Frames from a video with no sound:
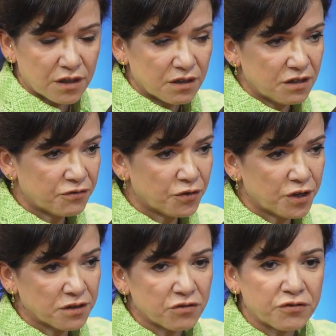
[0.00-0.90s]
E
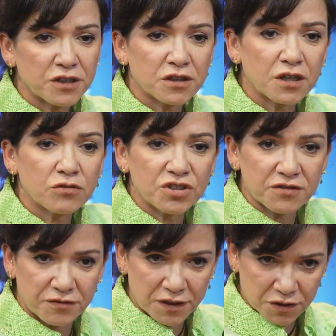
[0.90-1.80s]
foi, não foi tão
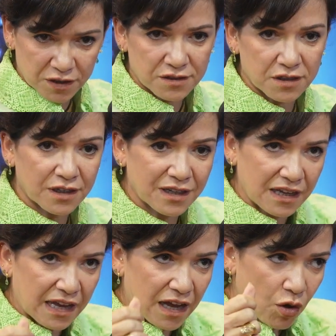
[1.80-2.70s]
difícil assim
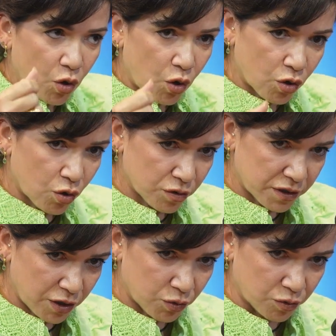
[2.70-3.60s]
criar o
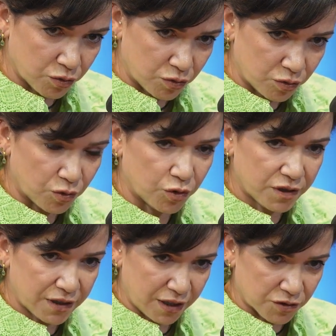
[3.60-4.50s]
conteúdo, o
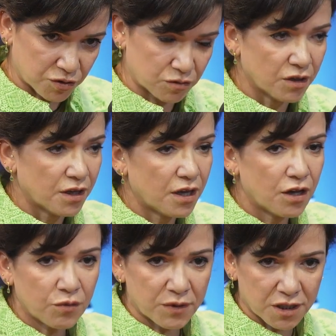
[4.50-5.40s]
texto.
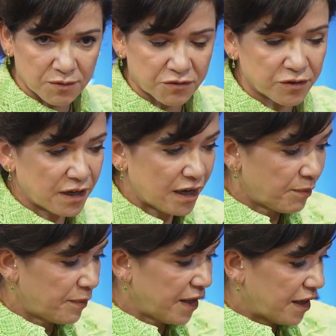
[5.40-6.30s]
Eu mesmo fui lá,
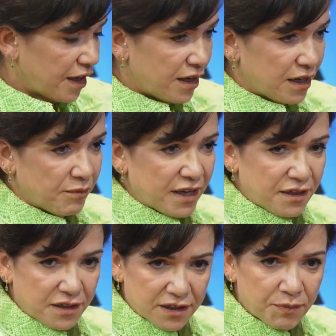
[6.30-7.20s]
peguei a Lei
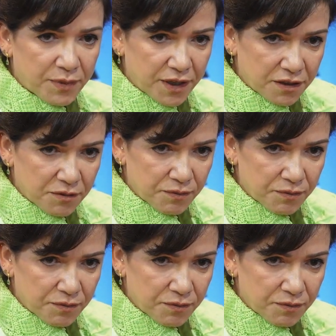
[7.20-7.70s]
Maria da Penha,